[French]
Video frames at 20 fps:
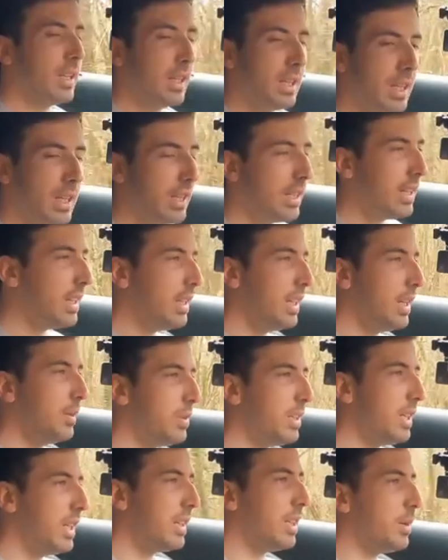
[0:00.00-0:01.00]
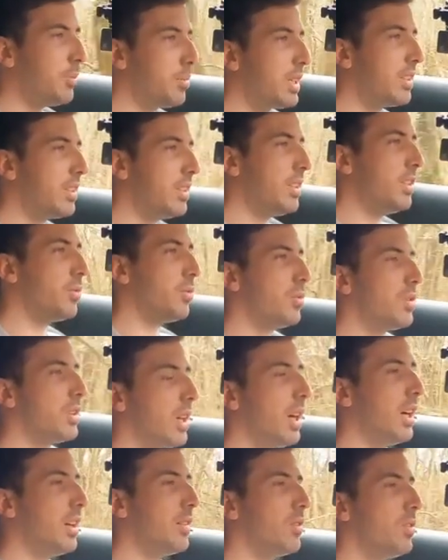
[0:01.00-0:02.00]
la, précision du
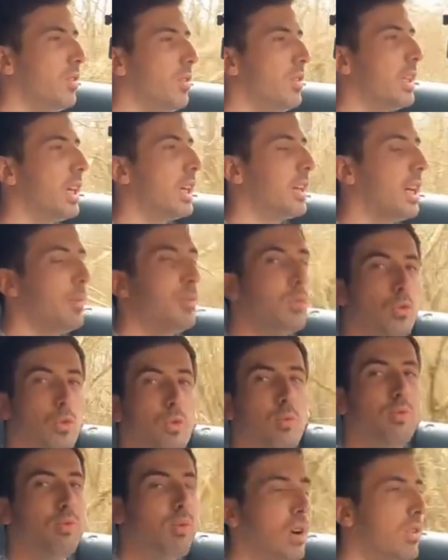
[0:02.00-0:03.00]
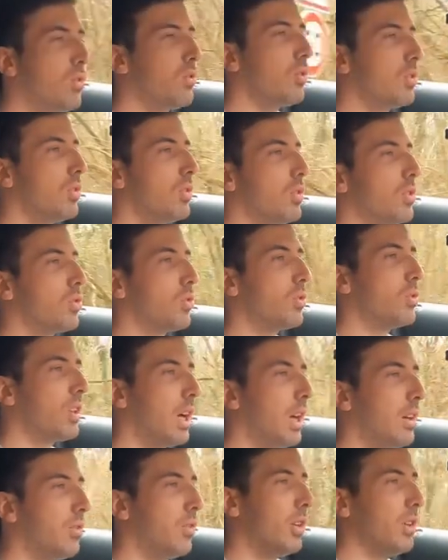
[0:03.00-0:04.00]
train avant, tu as quand même tout le poids sur le, sur le
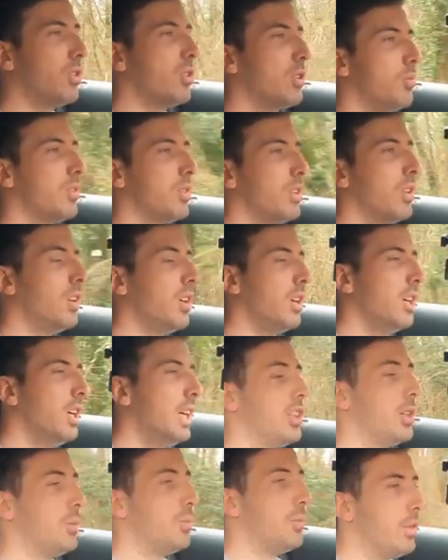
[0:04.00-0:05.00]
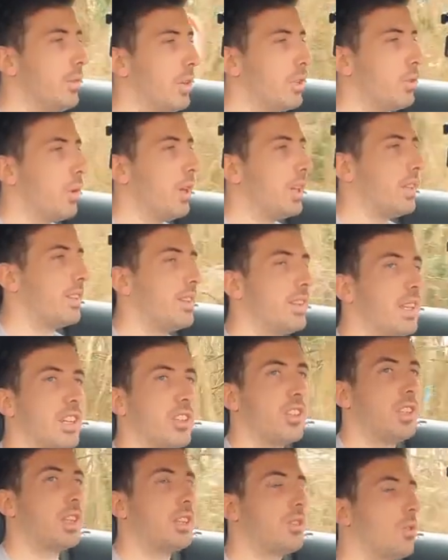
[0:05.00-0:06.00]
train avant avec le moteur. Et j'aime bien les voitures avec cette
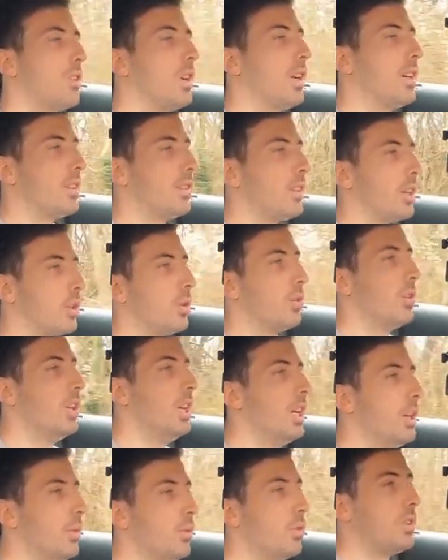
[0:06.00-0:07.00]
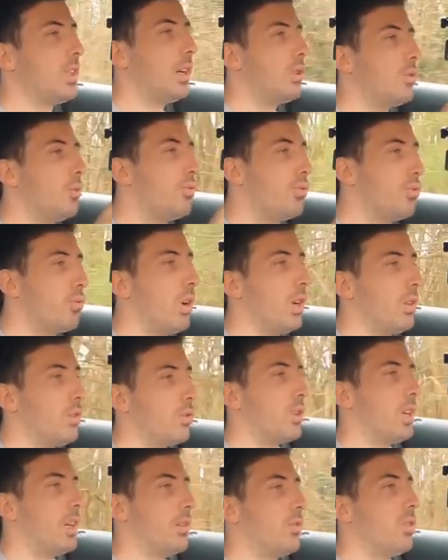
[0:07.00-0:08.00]
architecture-là, c'est-à-dire que vu que tu as le poids
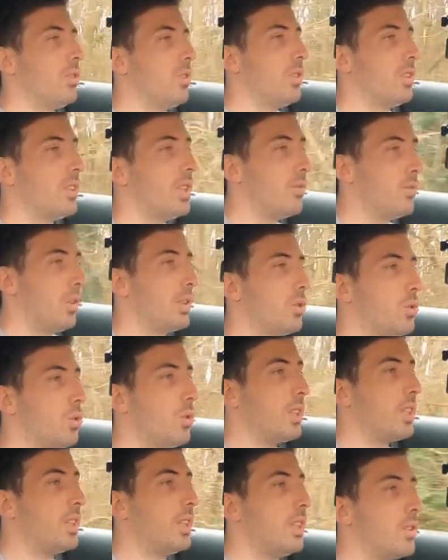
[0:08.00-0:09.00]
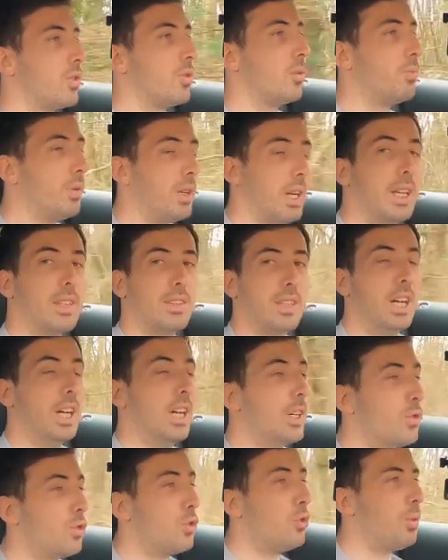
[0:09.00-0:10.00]
sur l'avant, c'est des voitures qui se placent
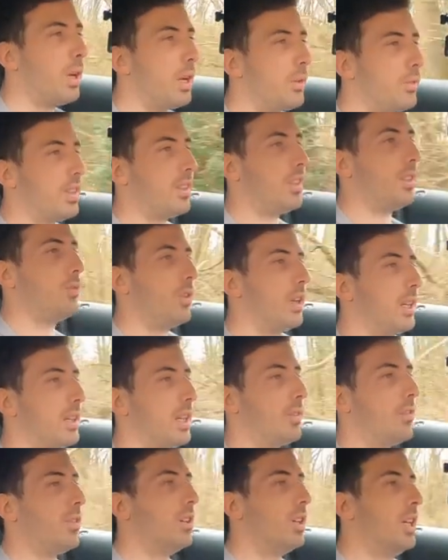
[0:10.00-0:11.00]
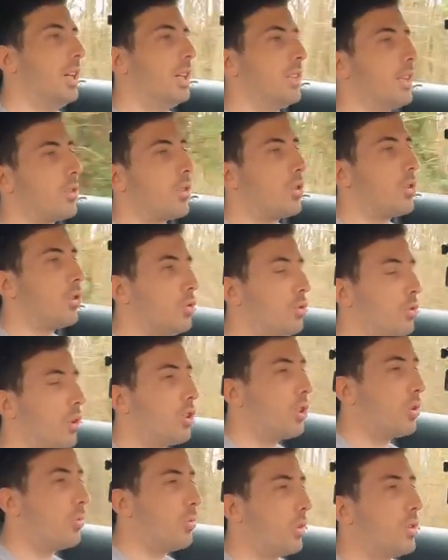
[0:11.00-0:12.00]
super facilement avec l'avant. C'est-à-dire que quand tu
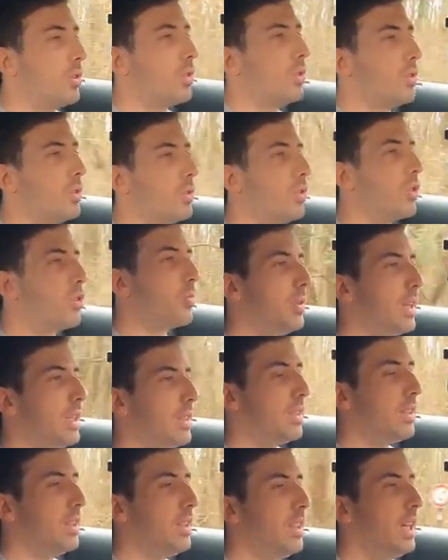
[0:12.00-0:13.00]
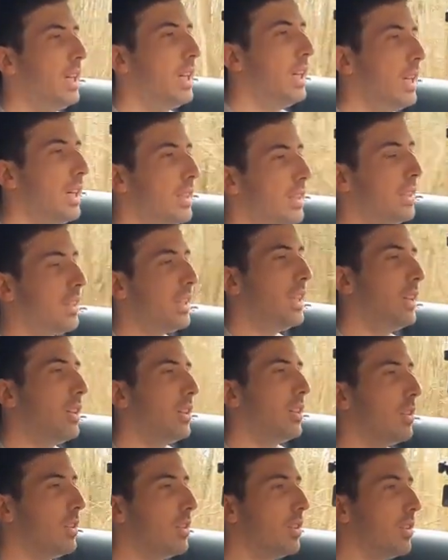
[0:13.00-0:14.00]
leur demandes de, se placer, c'est
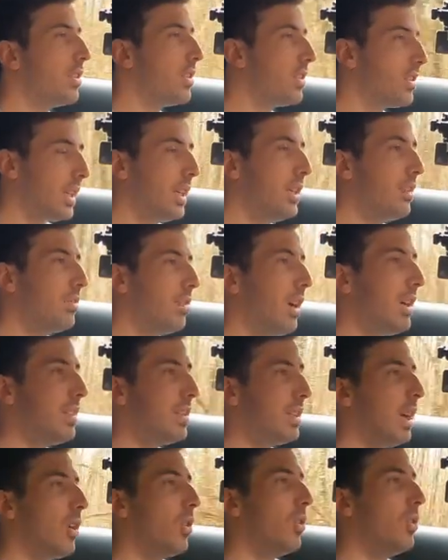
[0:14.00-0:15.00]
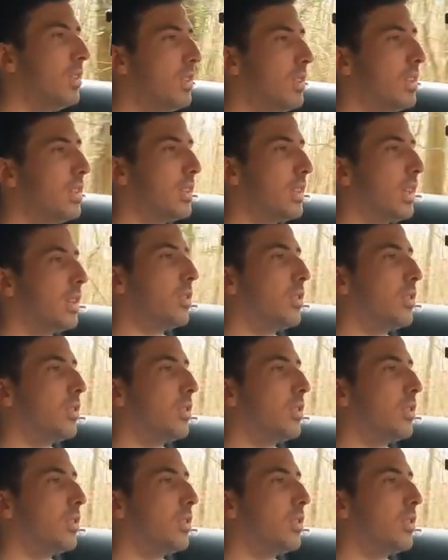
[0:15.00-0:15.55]
euh, ça y va, ça rentre, ça